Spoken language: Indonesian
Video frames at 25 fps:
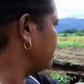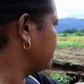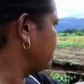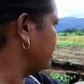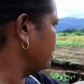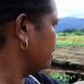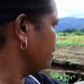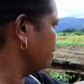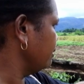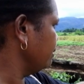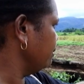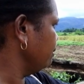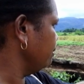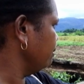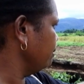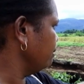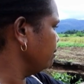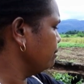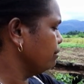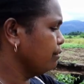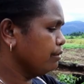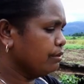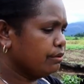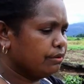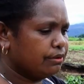besar tuh
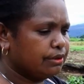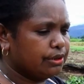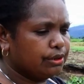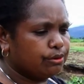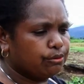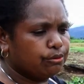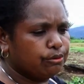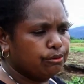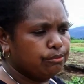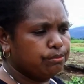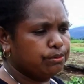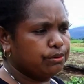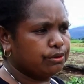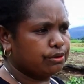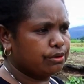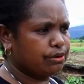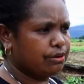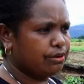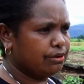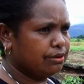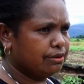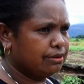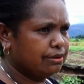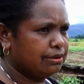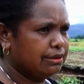dikubur
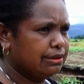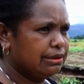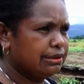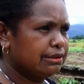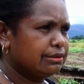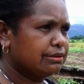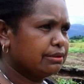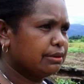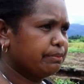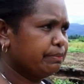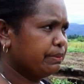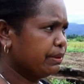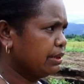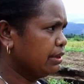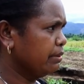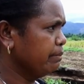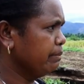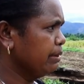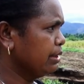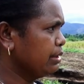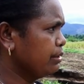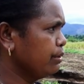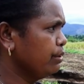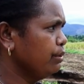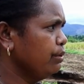seperti
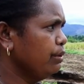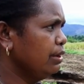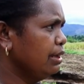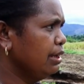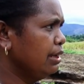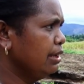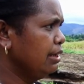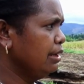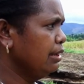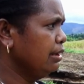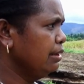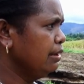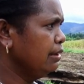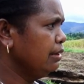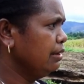matoa